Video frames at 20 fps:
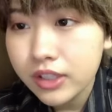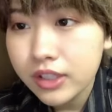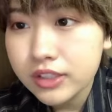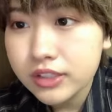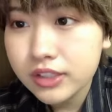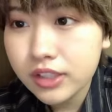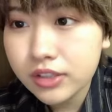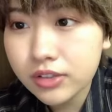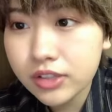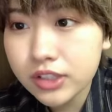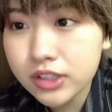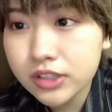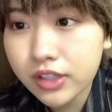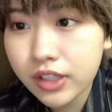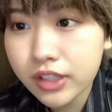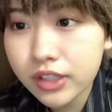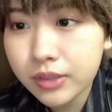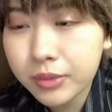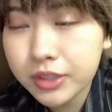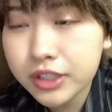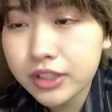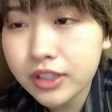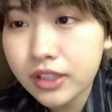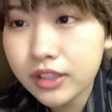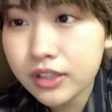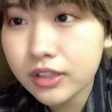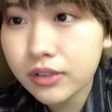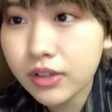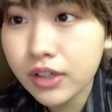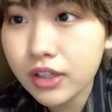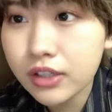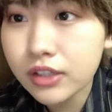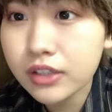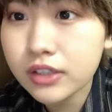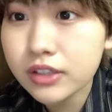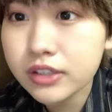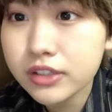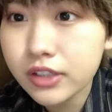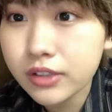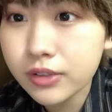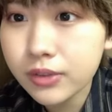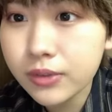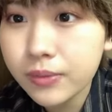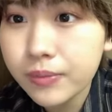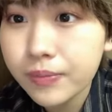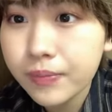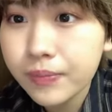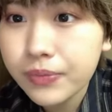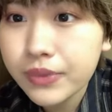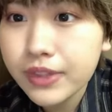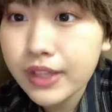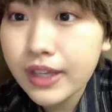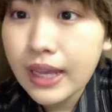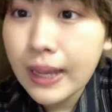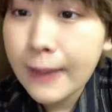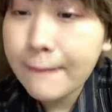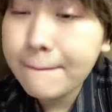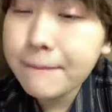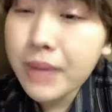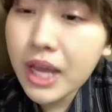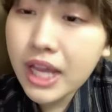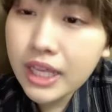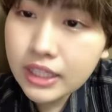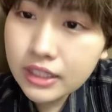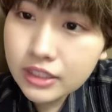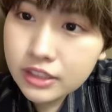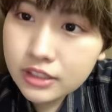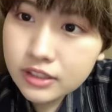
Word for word: セットリストが決まってないんで分かんないんですけどいっぱい